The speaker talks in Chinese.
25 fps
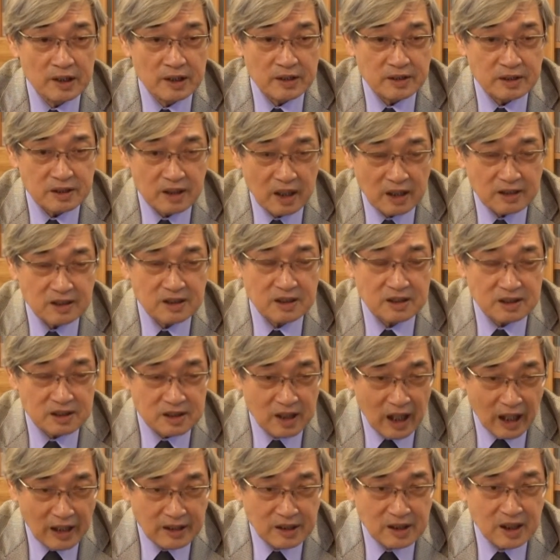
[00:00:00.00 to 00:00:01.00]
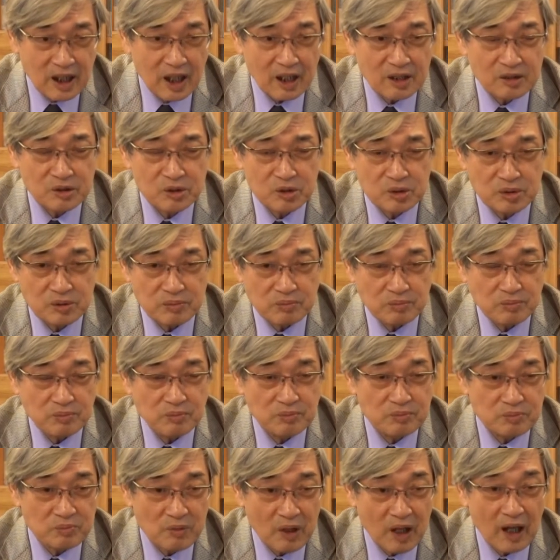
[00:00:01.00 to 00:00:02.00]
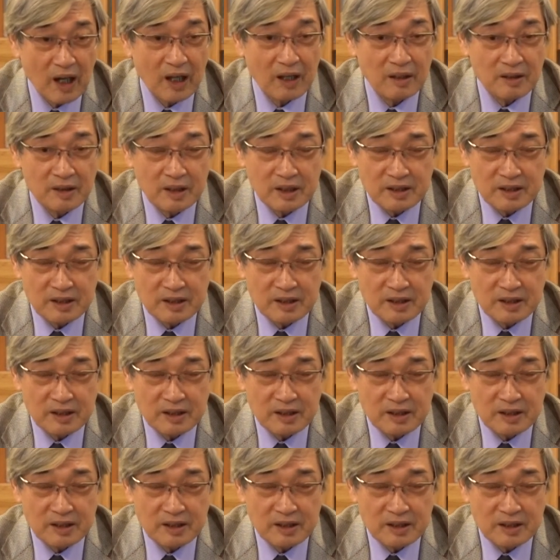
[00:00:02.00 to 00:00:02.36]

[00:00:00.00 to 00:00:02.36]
但是南阳郡，好，